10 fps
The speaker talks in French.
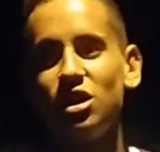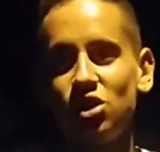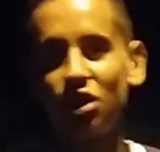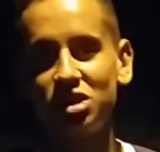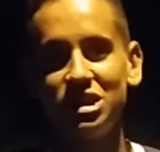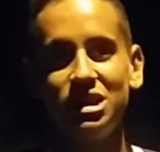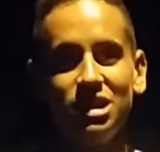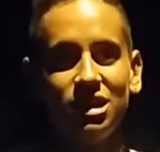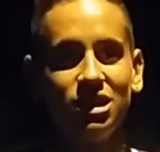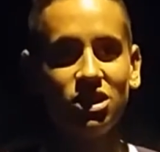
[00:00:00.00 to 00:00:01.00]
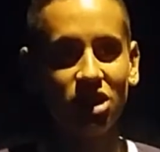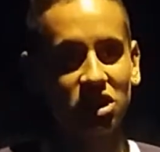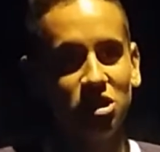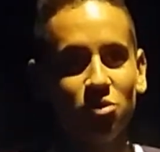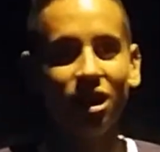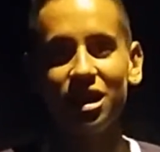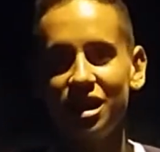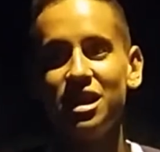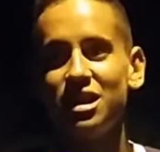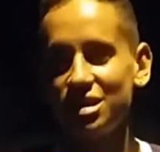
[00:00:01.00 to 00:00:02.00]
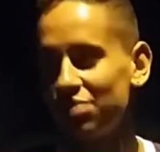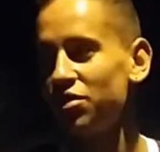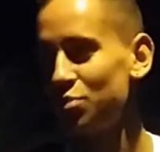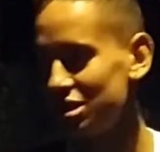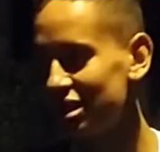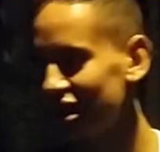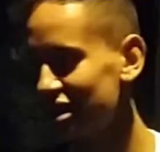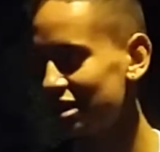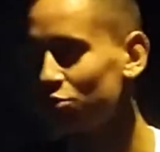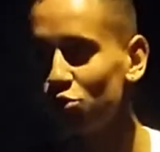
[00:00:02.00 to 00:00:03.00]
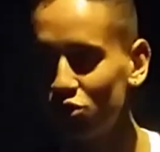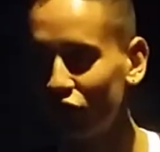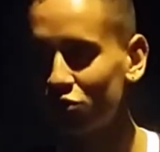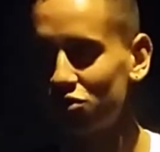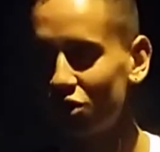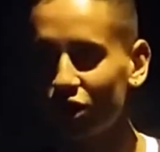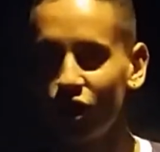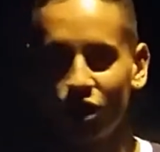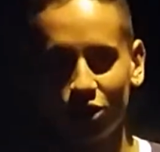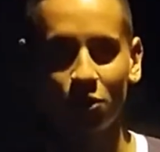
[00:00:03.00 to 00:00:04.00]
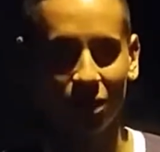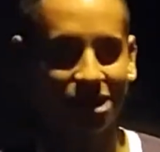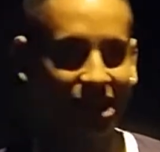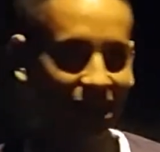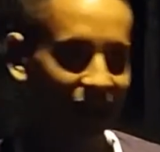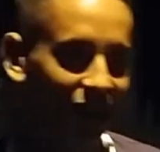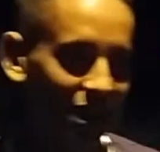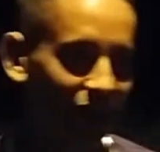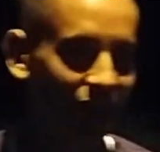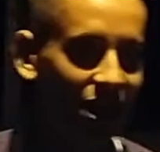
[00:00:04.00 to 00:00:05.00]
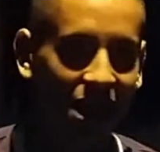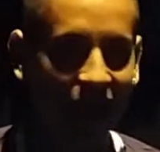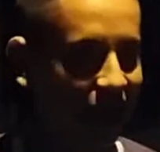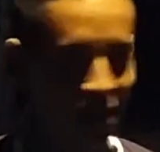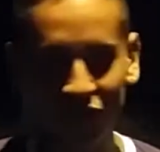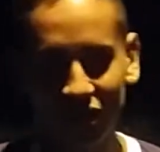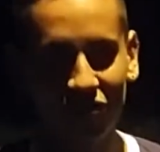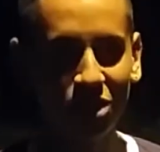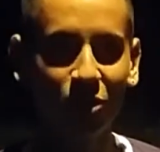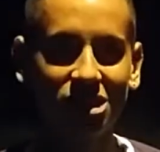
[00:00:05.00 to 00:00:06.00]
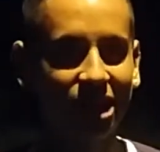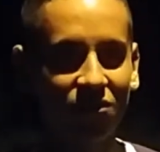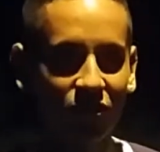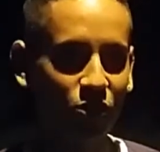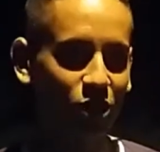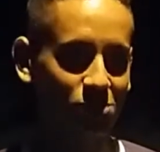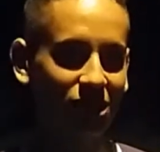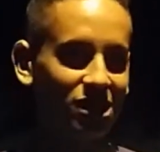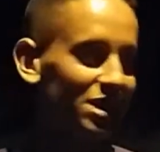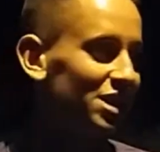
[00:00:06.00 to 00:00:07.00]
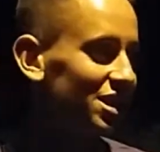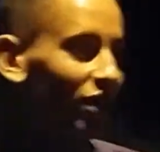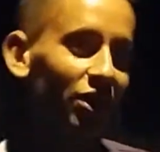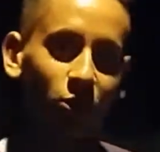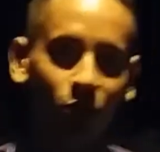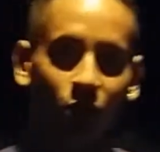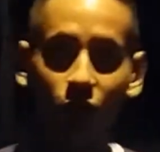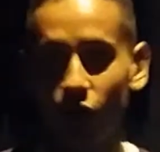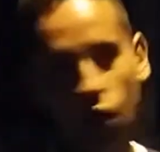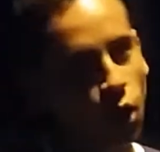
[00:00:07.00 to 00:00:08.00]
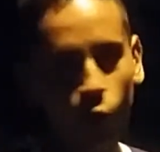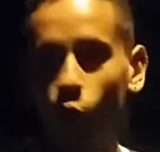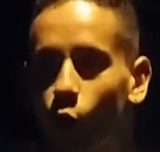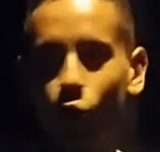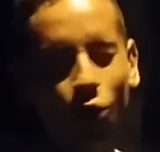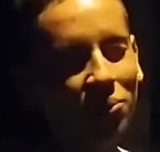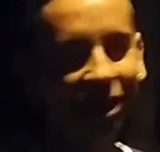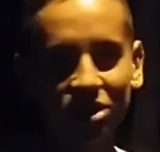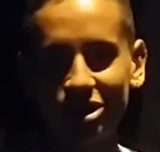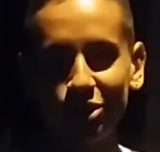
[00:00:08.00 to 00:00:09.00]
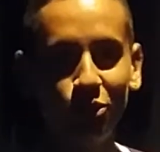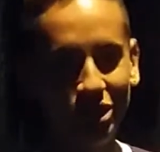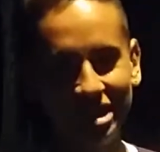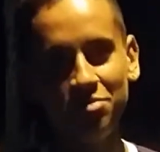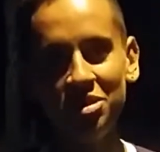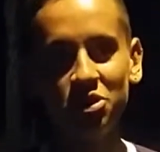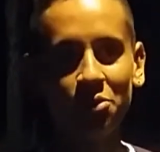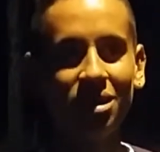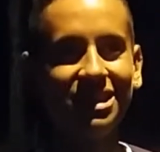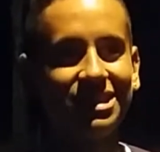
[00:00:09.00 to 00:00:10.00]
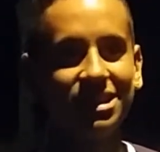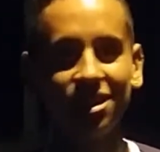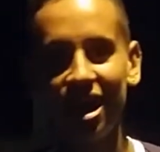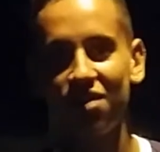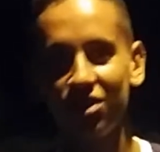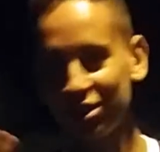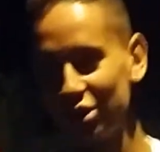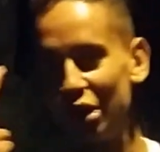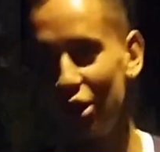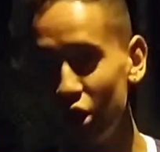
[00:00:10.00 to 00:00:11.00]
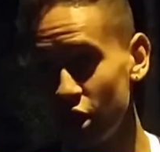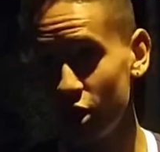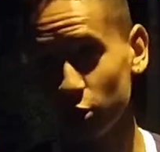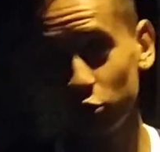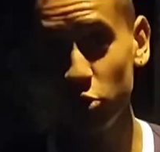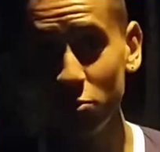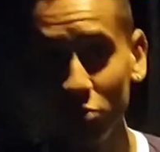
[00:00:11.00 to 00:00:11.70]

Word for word: Et je leur, dis, je Ouais, et ça me fait plaisir et ça me touche du fond du cœur. Donc merci les gars, et, et les nouvelles vidéos, elles arrivent en force. Merci. Voilà, donc euh, un gros gros match de Jimmy Durmaz avec deux